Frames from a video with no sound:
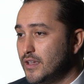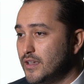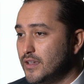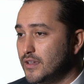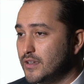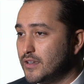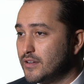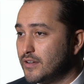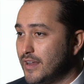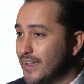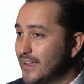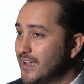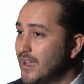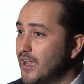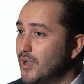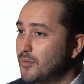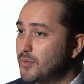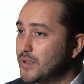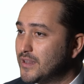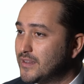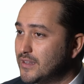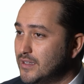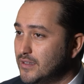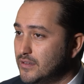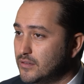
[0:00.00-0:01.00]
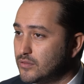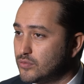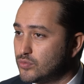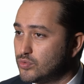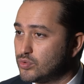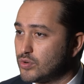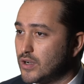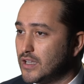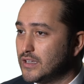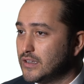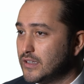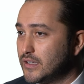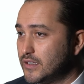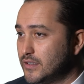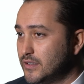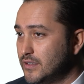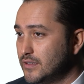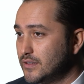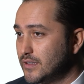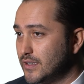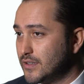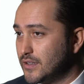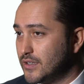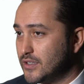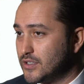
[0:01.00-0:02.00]
e, rekabetin
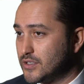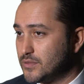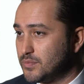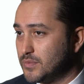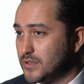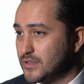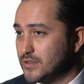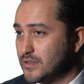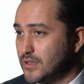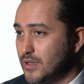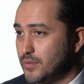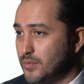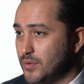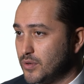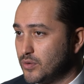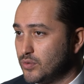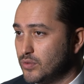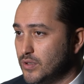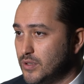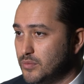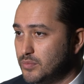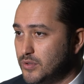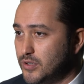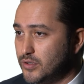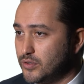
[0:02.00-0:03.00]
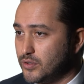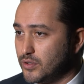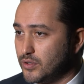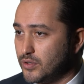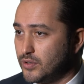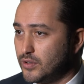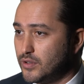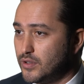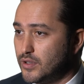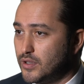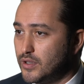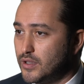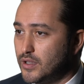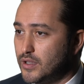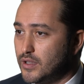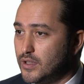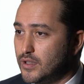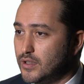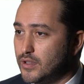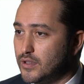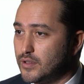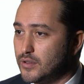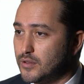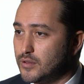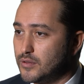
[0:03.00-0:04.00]
kurallarının da değişmesi demek olabiliyor.
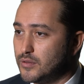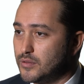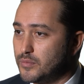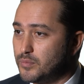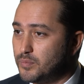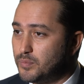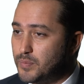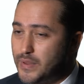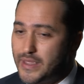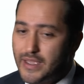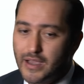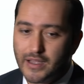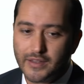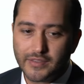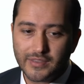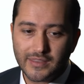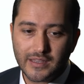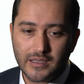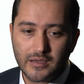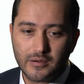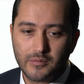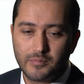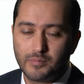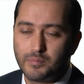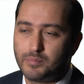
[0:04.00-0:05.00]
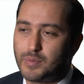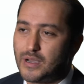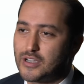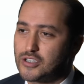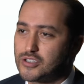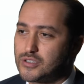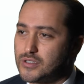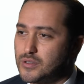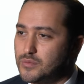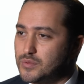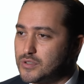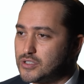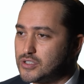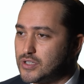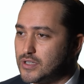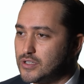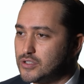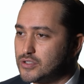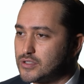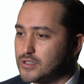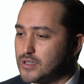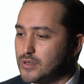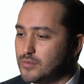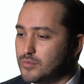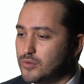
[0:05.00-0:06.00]
E, bir anda başka bir şey
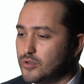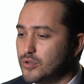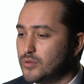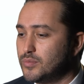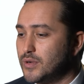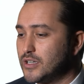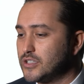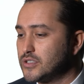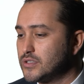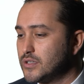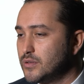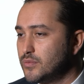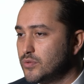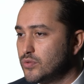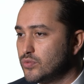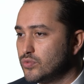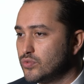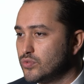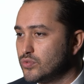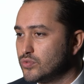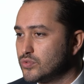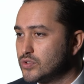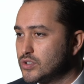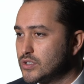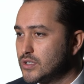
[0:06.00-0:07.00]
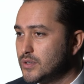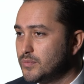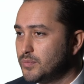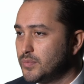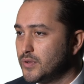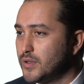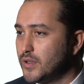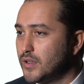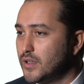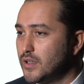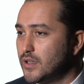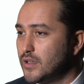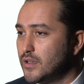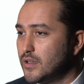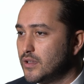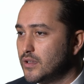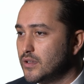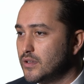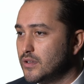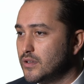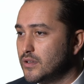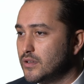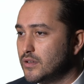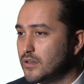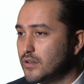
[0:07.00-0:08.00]
çıkabiliyor, başka bir ürün çıkıp e,
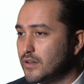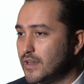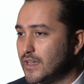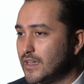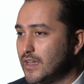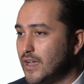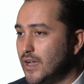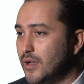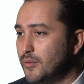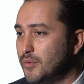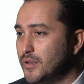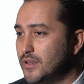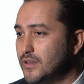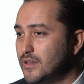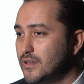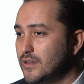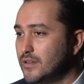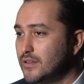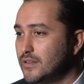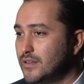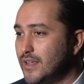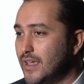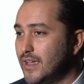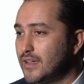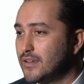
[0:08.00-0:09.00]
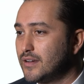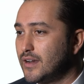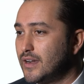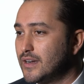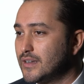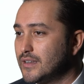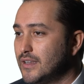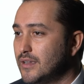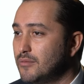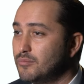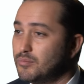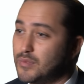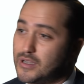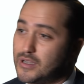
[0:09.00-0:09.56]
rekabetin tekrardan